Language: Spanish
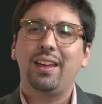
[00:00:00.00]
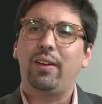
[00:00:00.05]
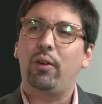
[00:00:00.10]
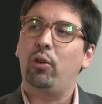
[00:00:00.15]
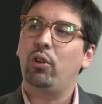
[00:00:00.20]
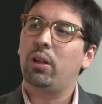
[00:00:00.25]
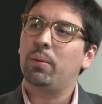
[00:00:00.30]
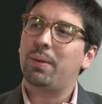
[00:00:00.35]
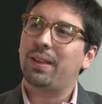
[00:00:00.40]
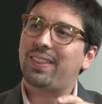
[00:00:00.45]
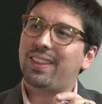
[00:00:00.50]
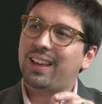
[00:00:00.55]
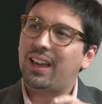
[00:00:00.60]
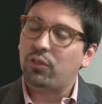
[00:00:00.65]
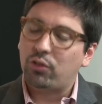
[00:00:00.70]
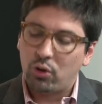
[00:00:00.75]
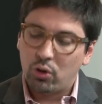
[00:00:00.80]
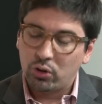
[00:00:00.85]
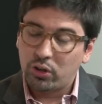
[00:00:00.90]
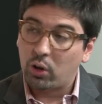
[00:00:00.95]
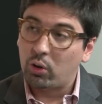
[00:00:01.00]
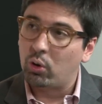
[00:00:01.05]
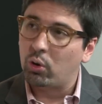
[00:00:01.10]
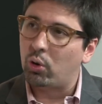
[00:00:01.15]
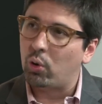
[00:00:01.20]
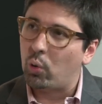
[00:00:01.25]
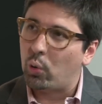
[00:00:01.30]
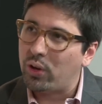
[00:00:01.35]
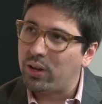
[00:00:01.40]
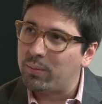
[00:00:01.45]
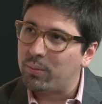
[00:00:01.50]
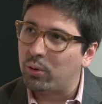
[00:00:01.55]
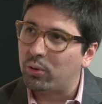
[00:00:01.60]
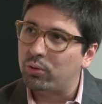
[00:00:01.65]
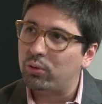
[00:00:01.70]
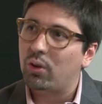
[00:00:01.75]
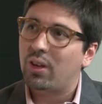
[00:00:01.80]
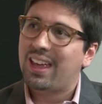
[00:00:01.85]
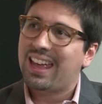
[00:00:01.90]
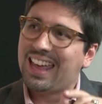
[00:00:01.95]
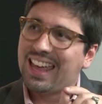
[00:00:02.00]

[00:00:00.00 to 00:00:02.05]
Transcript: es una investigación que concluimos